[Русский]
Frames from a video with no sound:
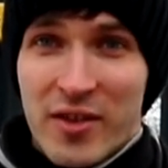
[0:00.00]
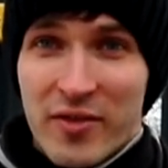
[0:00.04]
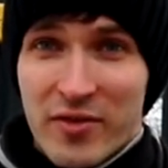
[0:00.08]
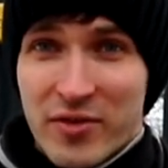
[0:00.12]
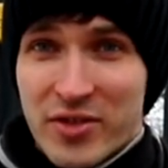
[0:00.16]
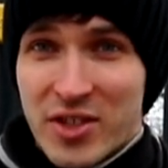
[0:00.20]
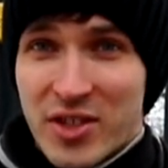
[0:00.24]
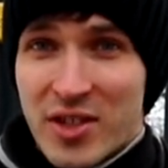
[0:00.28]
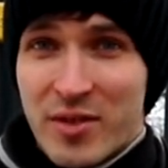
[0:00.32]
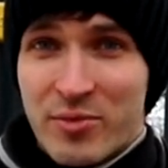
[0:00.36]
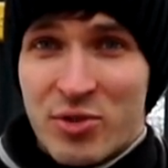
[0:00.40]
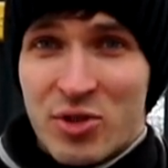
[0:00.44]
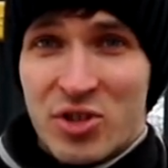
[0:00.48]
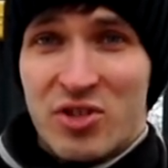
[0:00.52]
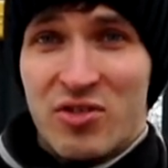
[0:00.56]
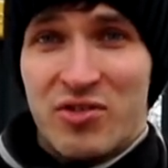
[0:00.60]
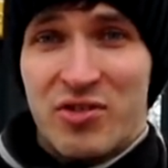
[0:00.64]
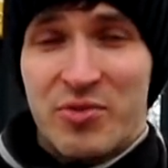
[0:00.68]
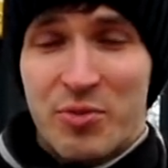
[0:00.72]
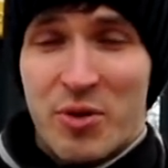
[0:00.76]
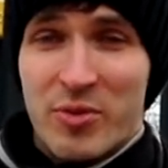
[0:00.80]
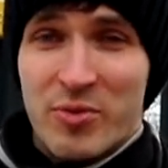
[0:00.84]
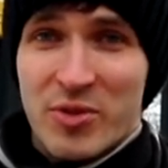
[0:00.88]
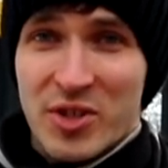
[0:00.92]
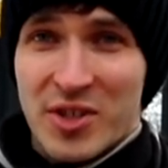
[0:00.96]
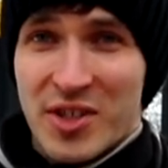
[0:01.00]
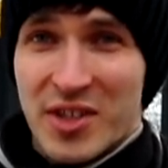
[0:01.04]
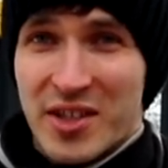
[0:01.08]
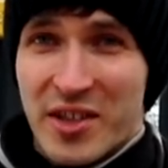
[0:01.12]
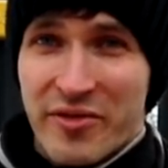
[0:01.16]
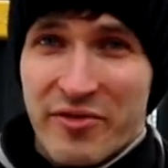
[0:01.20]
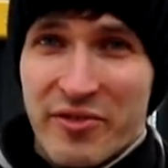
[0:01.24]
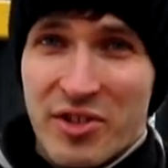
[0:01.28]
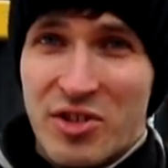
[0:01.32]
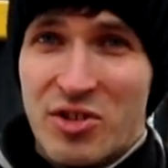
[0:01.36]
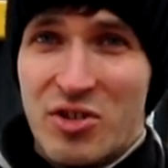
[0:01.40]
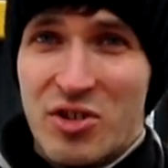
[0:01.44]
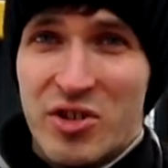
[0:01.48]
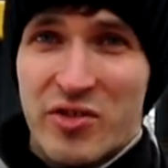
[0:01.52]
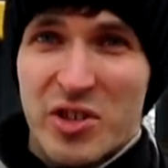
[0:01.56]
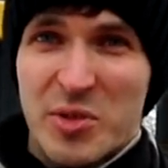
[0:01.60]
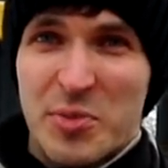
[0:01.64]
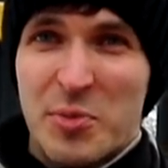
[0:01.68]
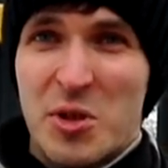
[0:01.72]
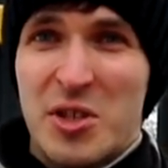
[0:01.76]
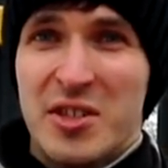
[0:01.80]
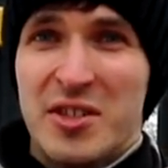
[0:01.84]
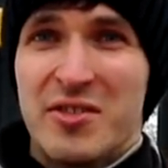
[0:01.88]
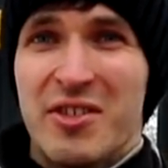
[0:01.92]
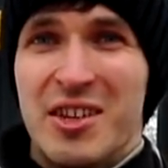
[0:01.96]
Вы всегда можете вспомнить это видео и
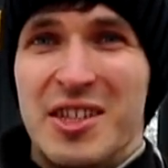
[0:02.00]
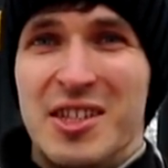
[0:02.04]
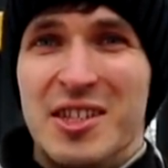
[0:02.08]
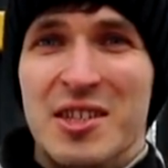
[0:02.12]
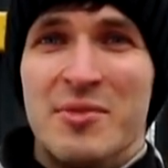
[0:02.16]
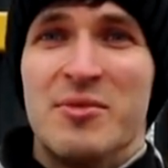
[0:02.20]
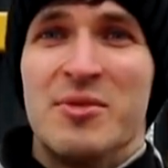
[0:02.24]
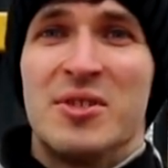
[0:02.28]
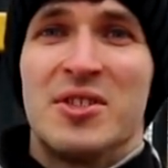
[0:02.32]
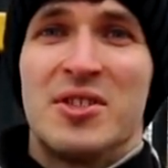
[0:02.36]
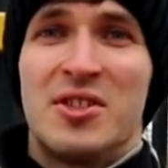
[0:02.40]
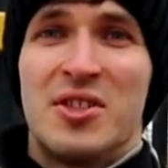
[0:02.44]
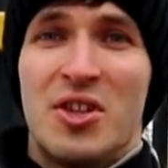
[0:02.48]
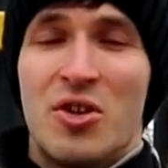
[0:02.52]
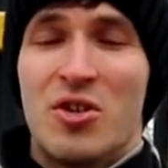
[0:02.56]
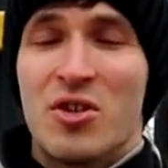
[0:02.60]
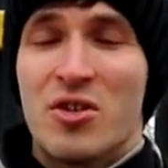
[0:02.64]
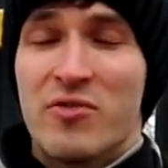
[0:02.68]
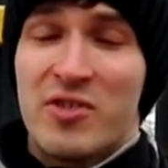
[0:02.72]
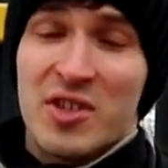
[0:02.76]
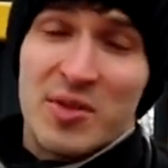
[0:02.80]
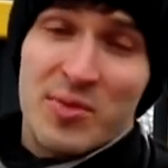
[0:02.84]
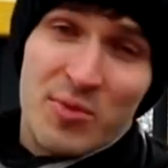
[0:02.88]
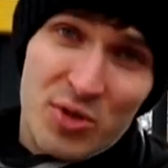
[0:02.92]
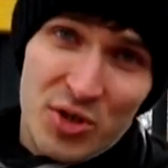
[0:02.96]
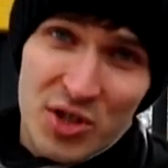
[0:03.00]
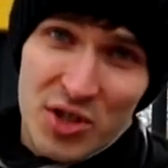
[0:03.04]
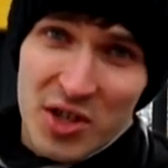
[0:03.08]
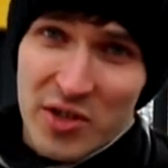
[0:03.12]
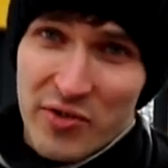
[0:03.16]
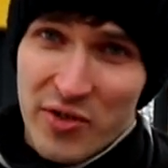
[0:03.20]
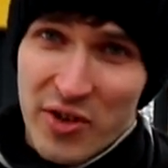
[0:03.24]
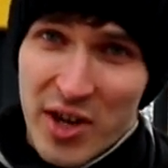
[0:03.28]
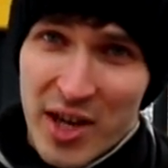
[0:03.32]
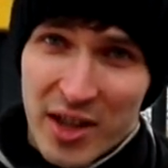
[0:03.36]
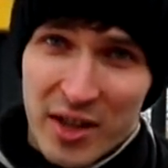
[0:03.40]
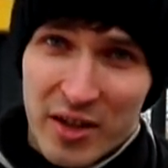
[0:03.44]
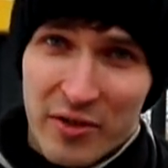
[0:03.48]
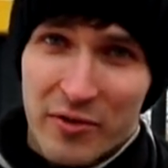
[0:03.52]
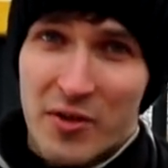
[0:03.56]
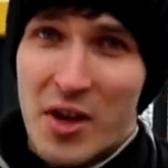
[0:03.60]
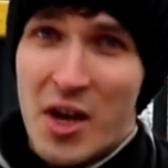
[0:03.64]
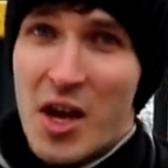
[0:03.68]
воспользоваться одним из трех возможных вариантов.